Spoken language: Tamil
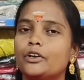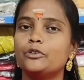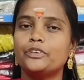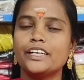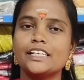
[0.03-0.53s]

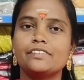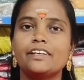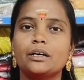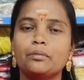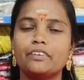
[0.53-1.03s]
ஃப்ரெண்ட்ஸ்
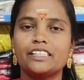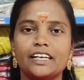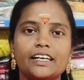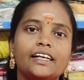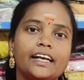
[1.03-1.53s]
வெல்கம் அவர்
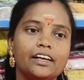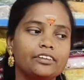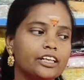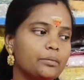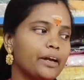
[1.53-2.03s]
சேனல் இன்னைக்கு
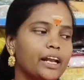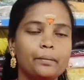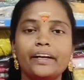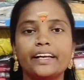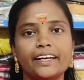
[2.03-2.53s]
வந்து நம்ம
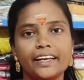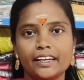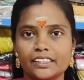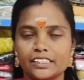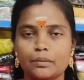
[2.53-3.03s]
எல்லாமே ட்ரெண்டி
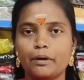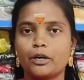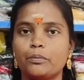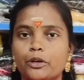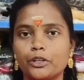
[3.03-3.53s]
கலெக்ஷன் தான்
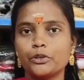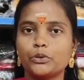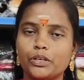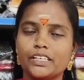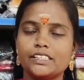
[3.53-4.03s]
பார்க்க போகிறோம் அது லோ
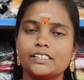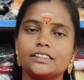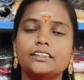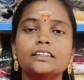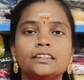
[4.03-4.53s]

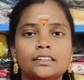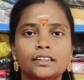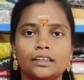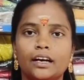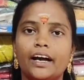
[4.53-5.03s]
ரேஞ்சிலேருந்து
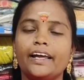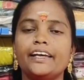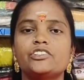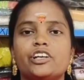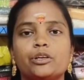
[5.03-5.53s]
ஹை
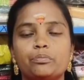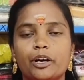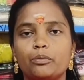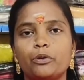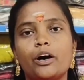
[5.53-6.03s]
ரேஞ்ச் வரைக்கும்
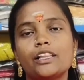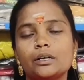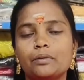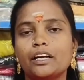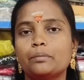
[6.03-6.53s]
பார்க்க போகிறோம்
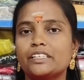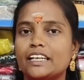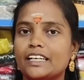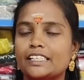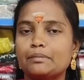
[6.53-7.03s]
அதுக்கு முன்னாடி நம்ம
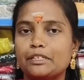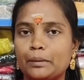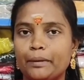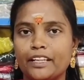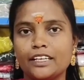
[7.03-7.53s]
சேனலை
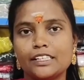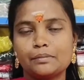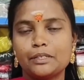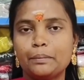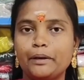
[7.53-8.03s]
சப்ஸ்கிரைப் பண்ணாதீங்க
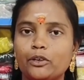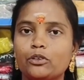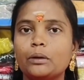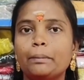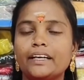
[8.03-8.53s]
சப்ஸ்கிரைப்
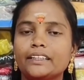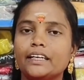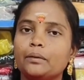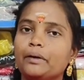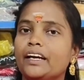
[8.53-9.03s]
பண்ணிக்கோங்க பக்கத்தில்
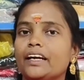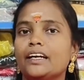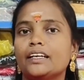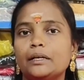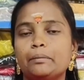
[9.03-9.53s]
இருக்கிற பெல்
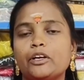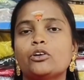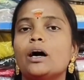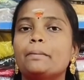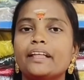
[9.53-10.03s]
ஐக்கான கிளிக்
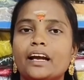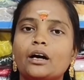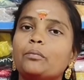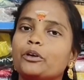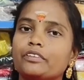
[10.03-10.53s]
பண்ணிக்கோங்க அப்போ தான்
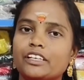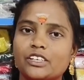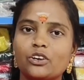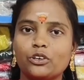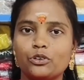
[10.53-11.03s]
நாங்கள் போகிற
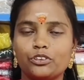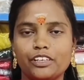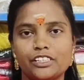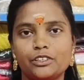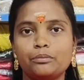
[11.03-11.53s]
வீடியோஸ்லாம் உங்களுக்கு
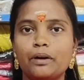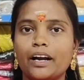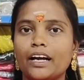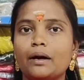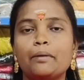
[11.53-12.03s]
நோட்டிஃபிகேஷன் வரும்
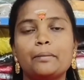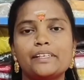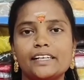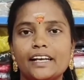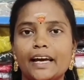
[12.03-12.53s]
மறக்காமல் நம்ம
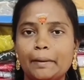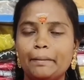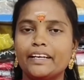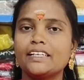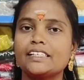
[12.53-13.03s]
சேனல் லைக்
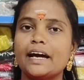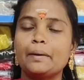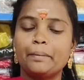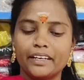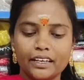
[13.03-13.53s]
பண்ணுங்கள்
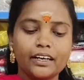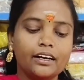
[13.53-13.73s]
ஷேர் பண்ணுங்கள்